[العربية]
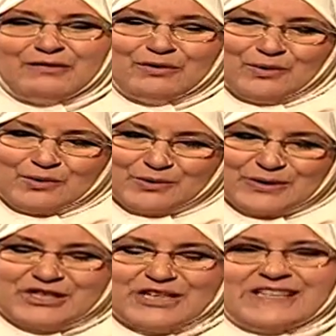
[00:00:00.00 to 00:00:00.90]
في
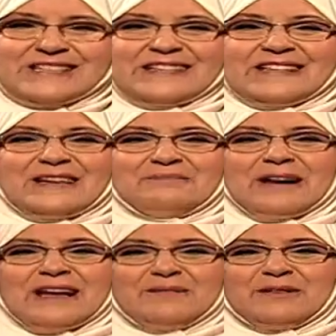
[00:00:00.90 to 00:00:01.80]
حضور جلستي
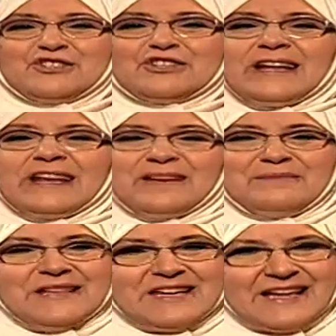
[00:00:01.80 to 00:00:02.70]
البرنامج على
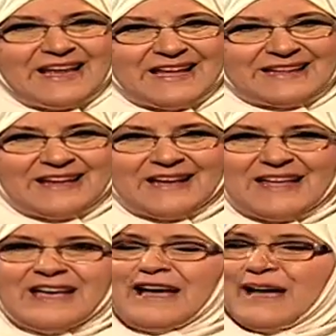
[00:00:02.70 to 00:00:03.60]
يميني كالعاده
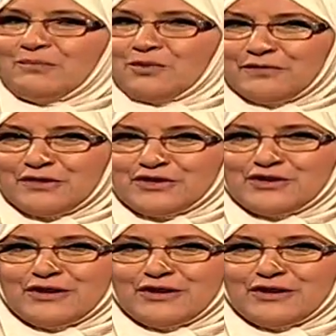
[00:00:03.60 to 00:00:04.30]
البروفيسور